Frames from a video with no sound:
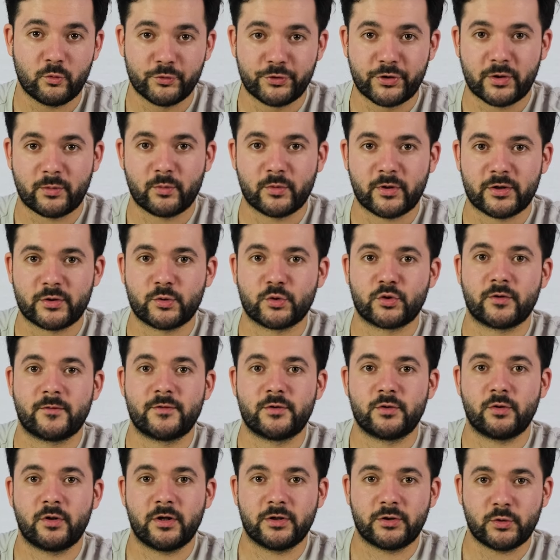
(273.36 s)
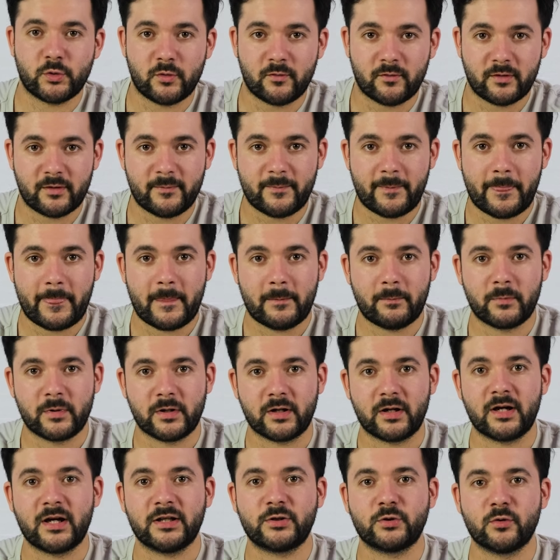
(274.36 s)
Утром у нас уже все готово.
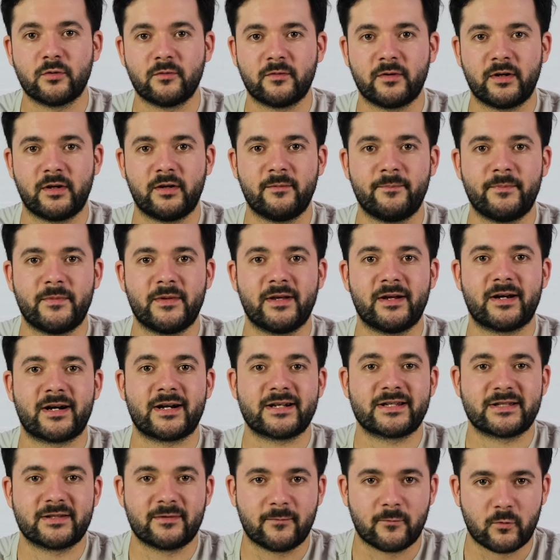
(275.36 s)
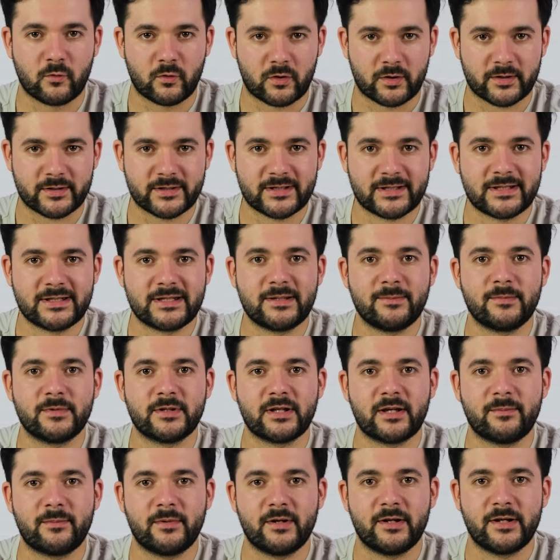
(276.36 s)
Мы готовый раствор с
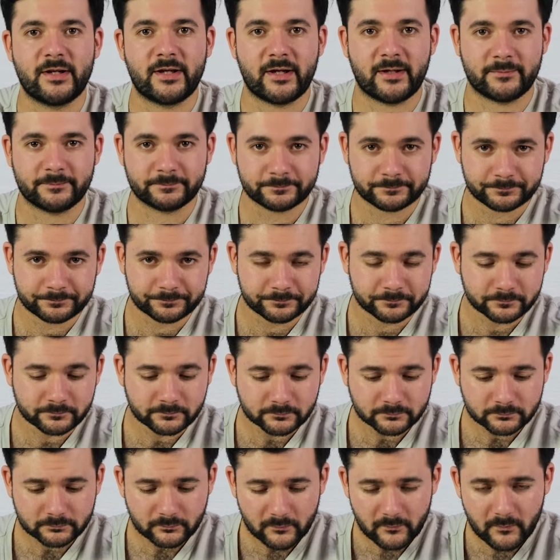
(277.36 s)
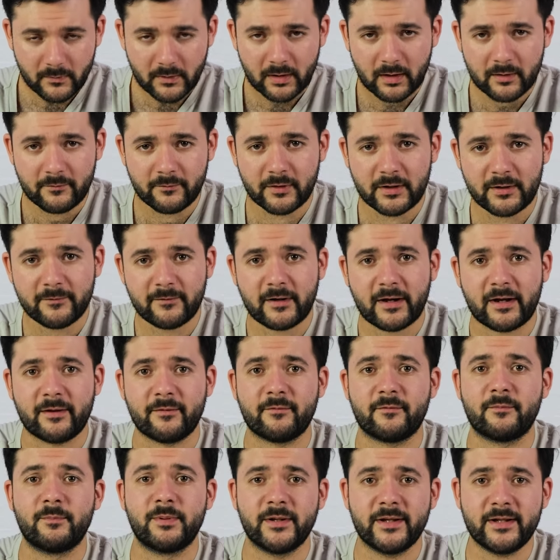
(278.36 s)
семенами льна
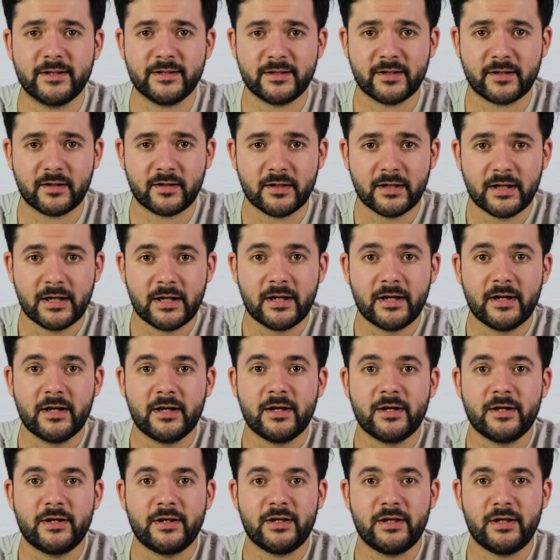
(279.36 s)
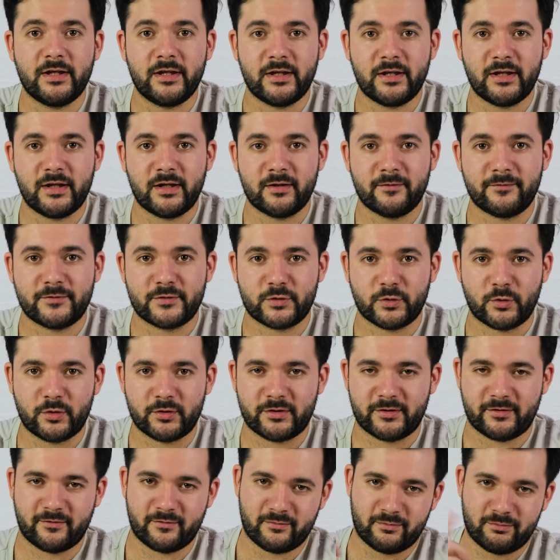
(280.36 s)
выливаем в блендер. И все
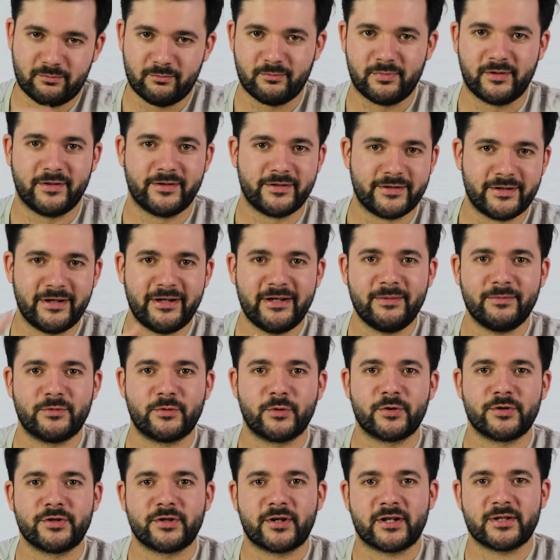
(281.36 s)
это блендерим, то есть